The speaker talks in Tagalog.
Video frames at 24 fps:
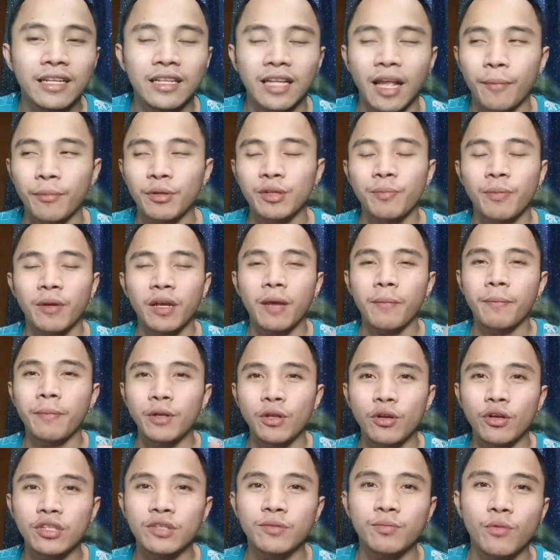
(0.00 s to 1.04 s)
Tapos pagka
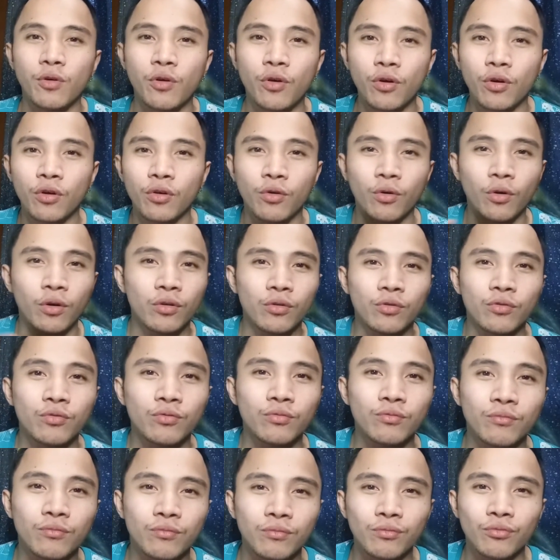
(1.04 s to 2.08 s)
pinos mo kung anong
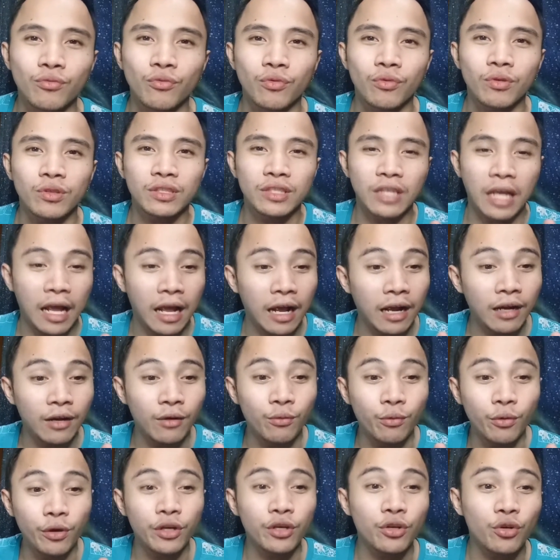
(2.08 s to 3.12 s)

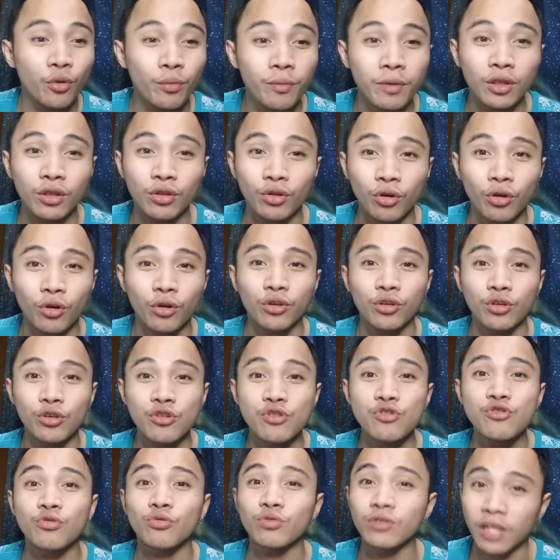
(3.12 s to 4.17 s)
saang word huminto,
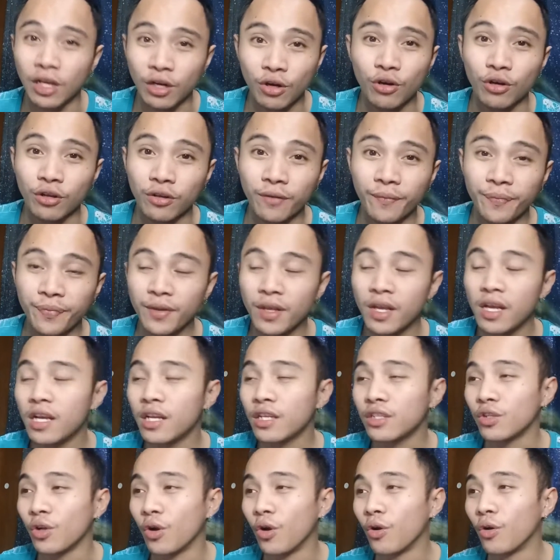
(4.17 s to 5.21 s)
yun yung sagot.
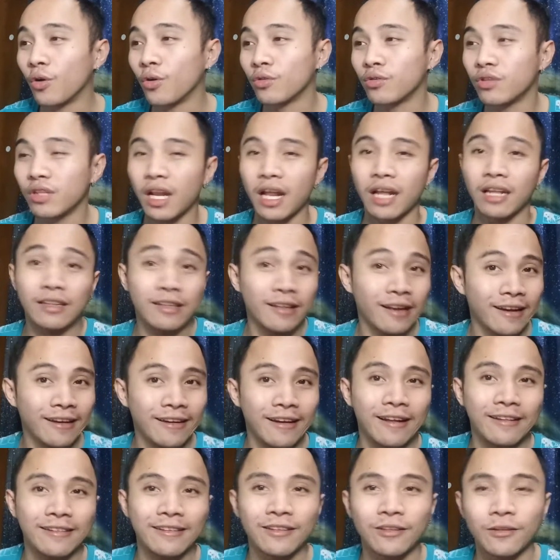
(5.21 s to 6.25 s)
So tara, try
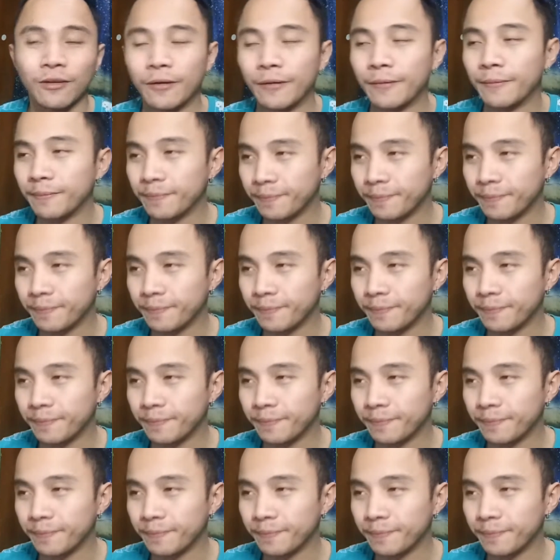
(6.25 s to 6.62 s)
natin to.